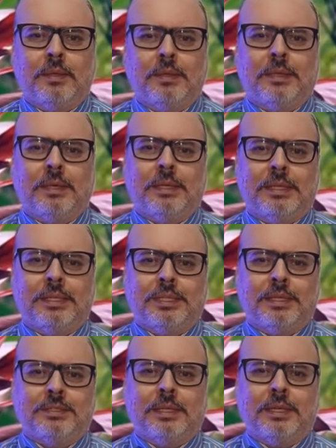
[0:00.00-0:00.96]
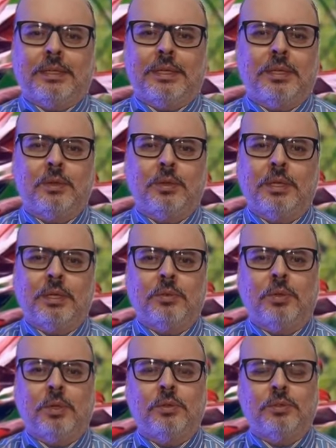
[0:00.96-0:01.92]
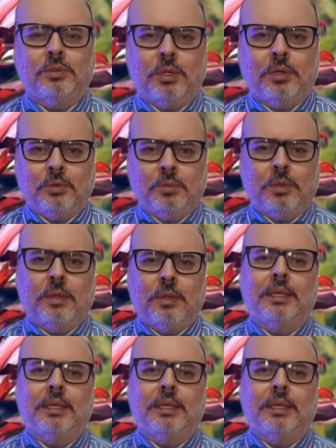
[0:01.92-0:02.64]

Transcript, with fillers: Ed è significativo che alcuni astronomi